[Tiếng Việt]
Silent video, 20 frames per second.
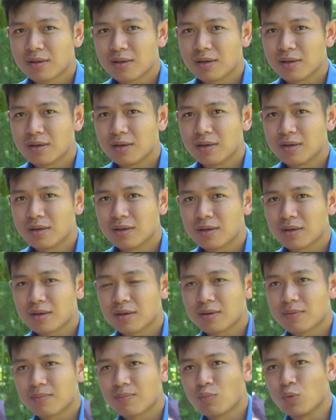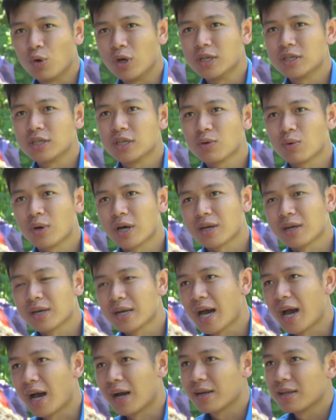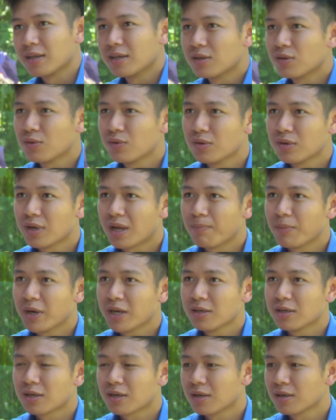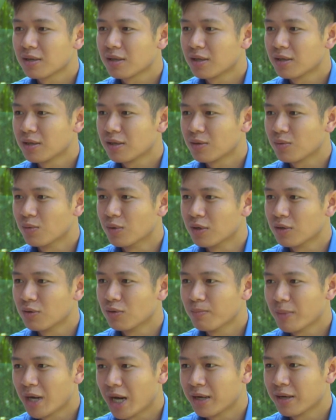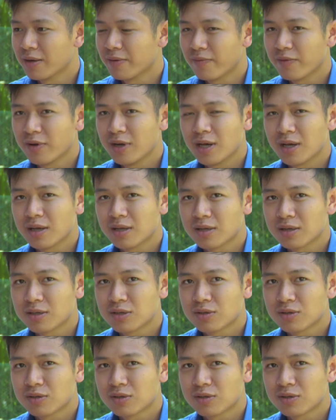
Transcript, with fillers: uh, buổi sinh hoạt đảng thì tôi nắm bắt được tình hình của thôn bản này với lại